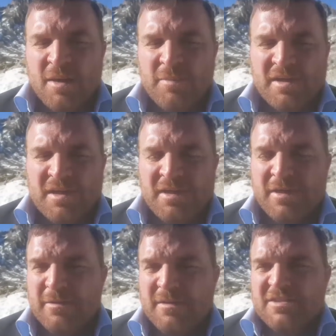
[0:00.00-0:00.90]
Aber
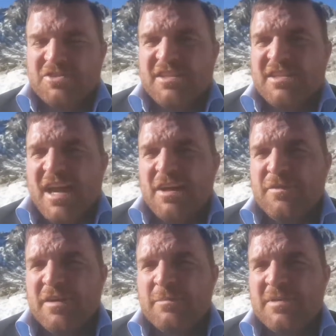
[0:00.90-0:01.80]
äh, es ist nicht
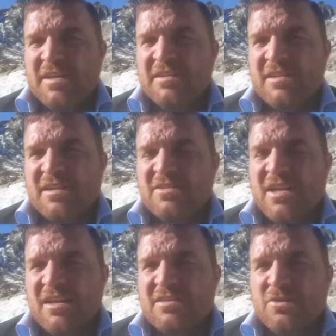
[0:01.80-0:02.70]
einfach, in einem
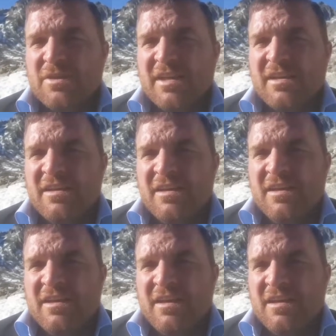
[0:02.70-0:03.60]
internationalen Turnier
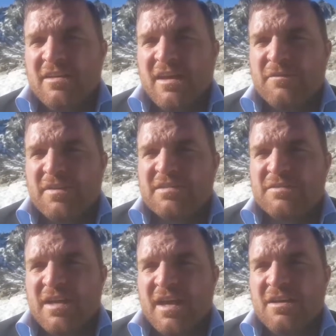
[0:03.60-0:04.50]
äh, einfach ins
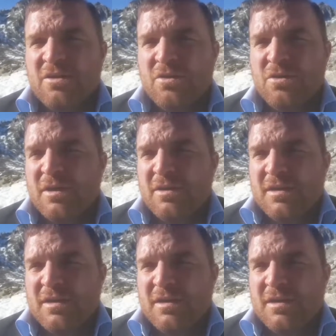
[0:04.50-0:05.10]
Finale zu kommen.